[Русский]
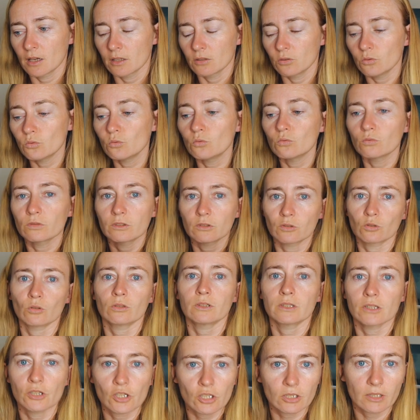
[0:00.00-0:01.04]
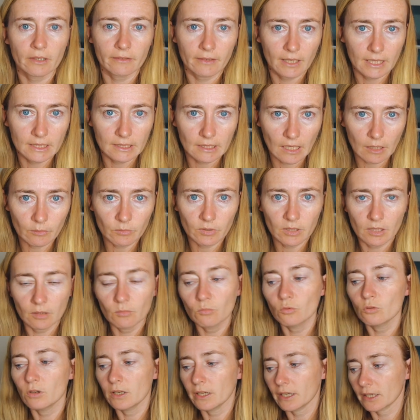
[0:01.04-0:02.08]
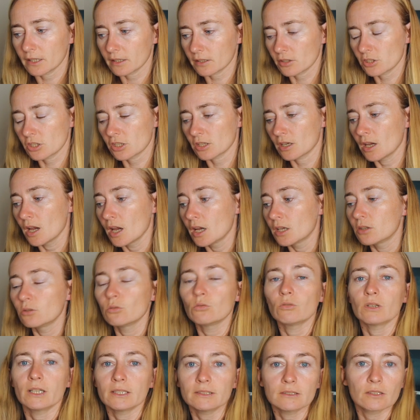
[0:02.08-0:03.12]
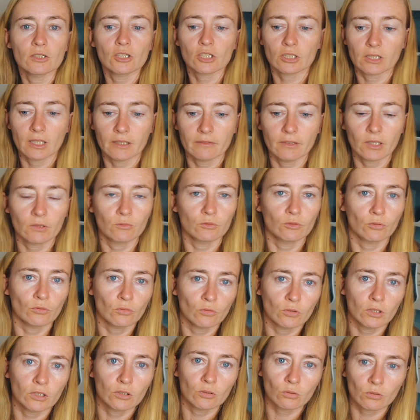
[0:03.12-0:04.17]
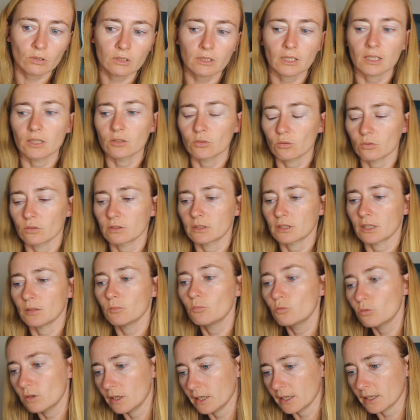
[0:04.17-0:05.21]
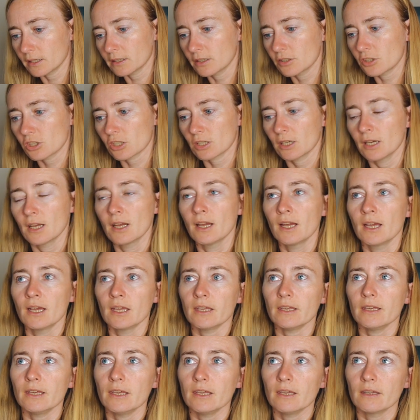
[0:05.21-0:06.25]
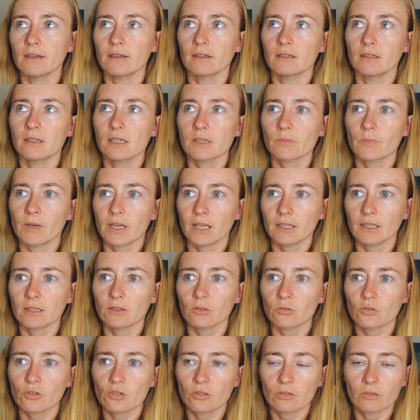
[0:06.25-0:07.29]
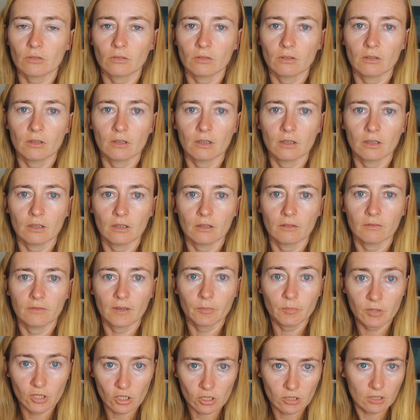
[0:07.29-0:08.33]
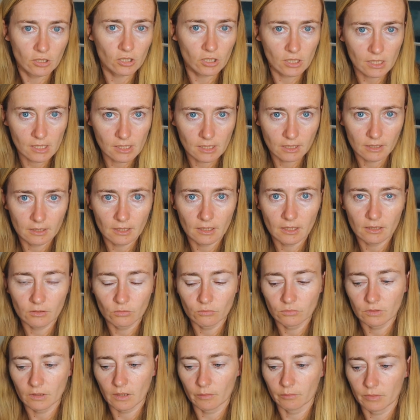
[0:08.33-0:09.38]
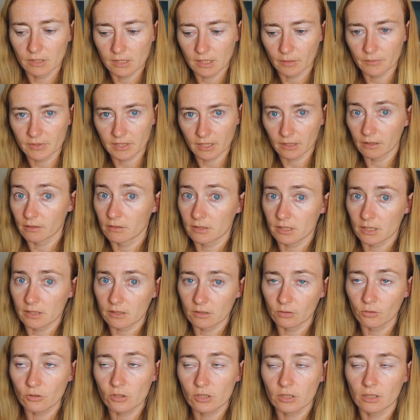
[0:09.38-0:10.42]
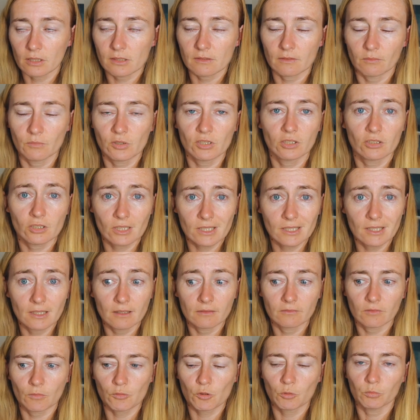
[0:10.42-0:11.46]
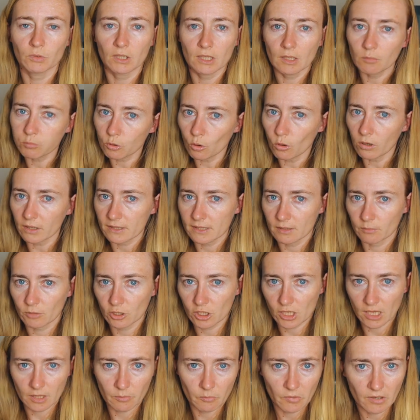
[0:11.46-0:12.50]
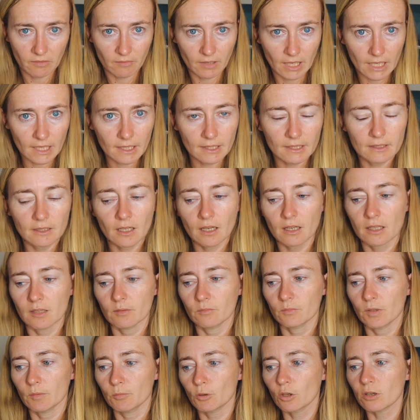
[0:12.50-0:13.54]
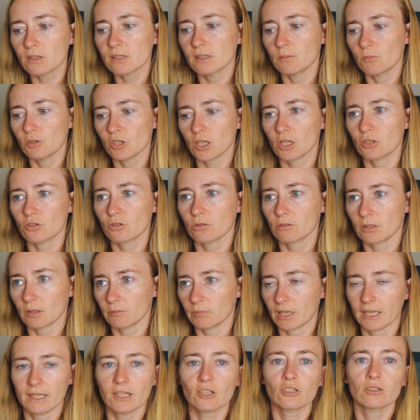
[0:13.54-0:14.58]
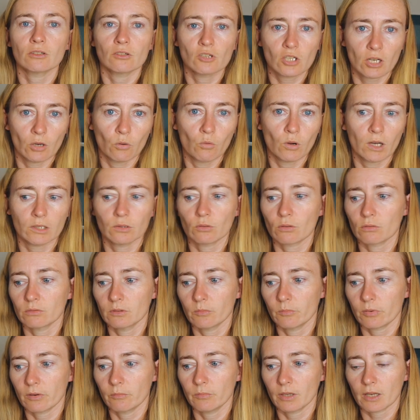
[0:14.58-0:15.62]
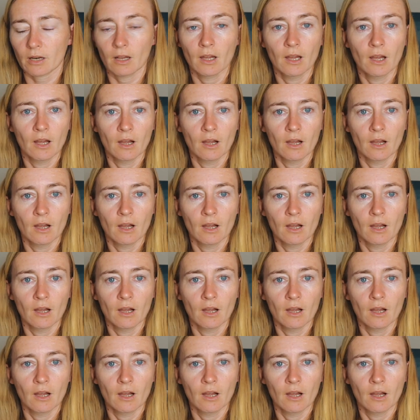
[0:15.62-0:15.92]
ну, вот тот-то человек там-то, ему легче, ну, этот человек, вот у него не то-то, а то-то, ему легче. И несмотря на то, что э, в обычной жизни, да, ну, вот как бы если абстрагироваться от текущей ситуации, в обычной жизни, в общем-то, неплохо замечать привилегии, да, неплохо замечать, что там, конечно, человек, у которого, например,